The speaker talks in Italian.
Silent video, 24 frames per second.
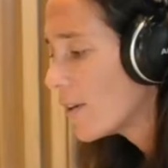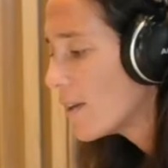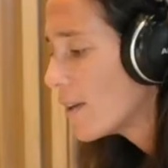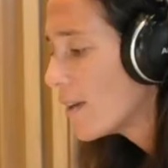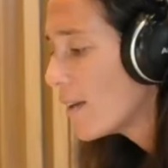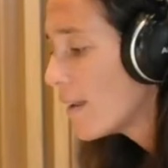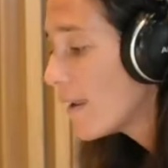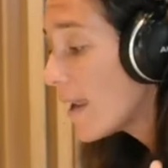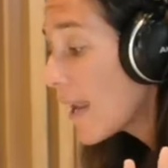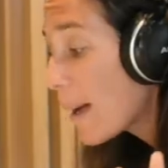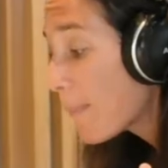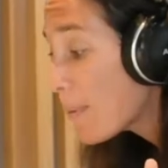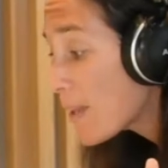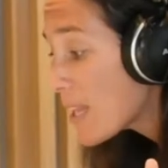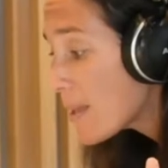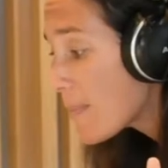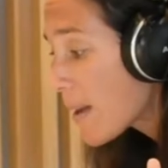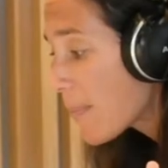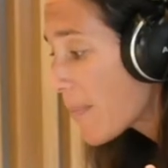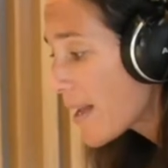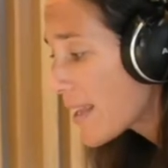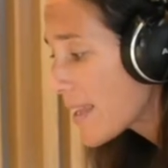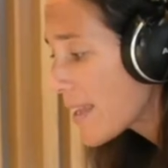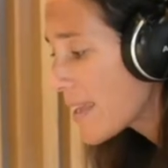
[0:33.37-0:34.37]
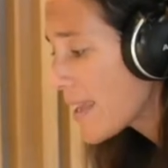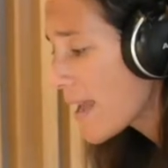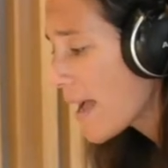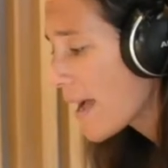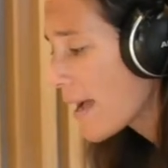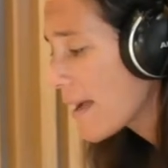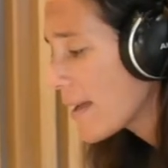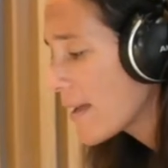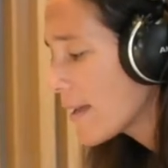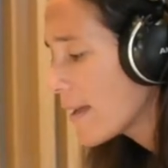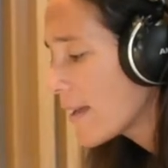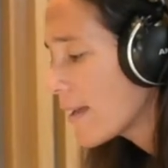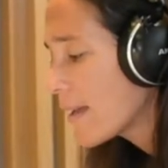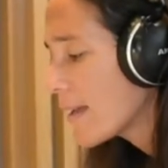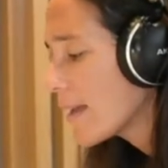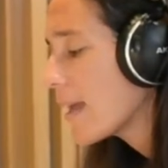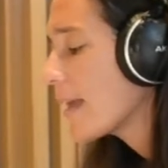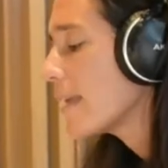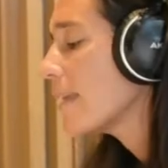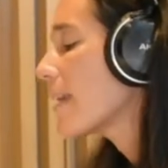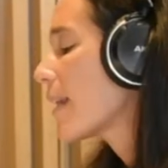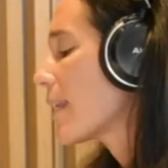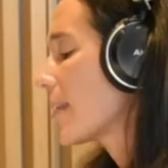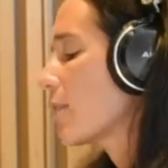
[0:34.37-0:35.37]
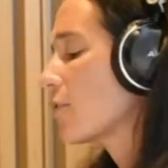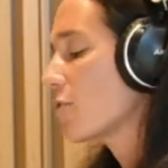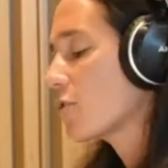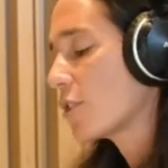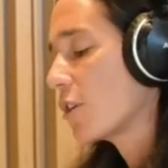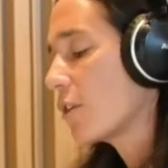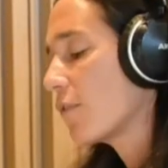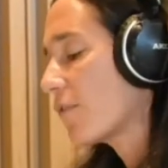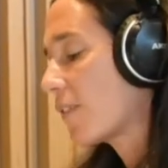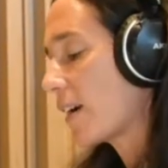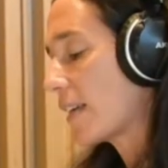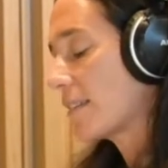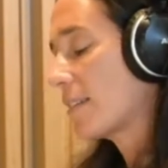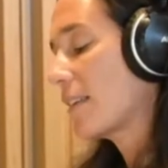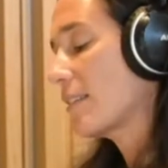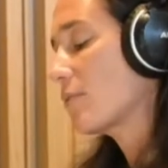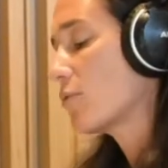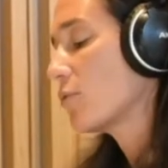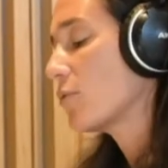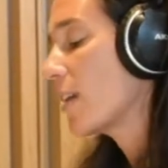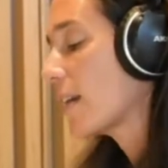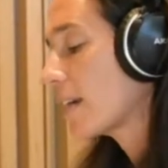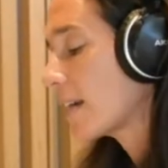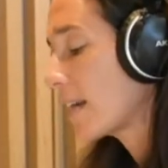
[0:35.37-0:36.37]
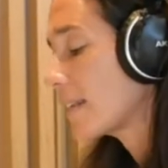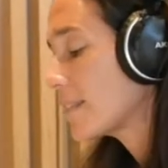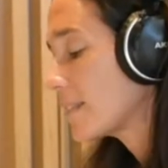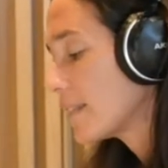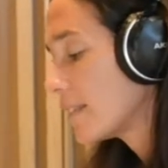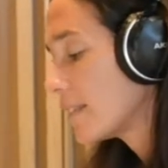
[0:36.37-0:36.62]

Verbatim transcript: provato sulla nostra pelle, che è, è quella tremenda del fatto che può